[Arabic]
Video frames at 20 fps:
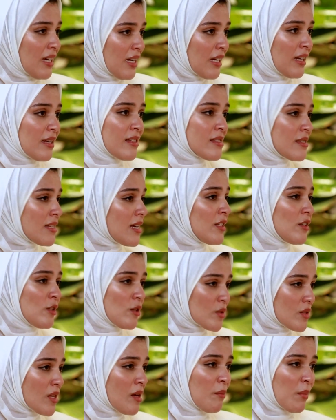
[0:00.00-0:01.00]
حق الانسان
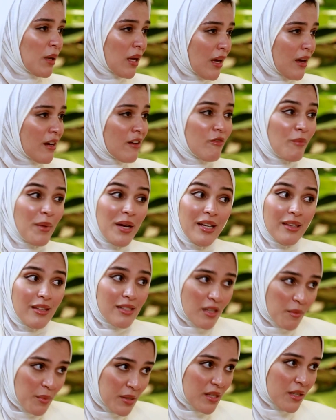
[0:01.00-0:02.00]
اللي يصاب بالخرف ما يعدي
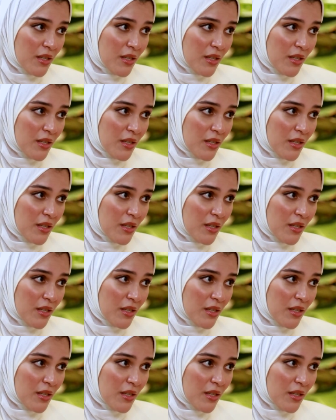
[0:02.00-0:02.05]
سبع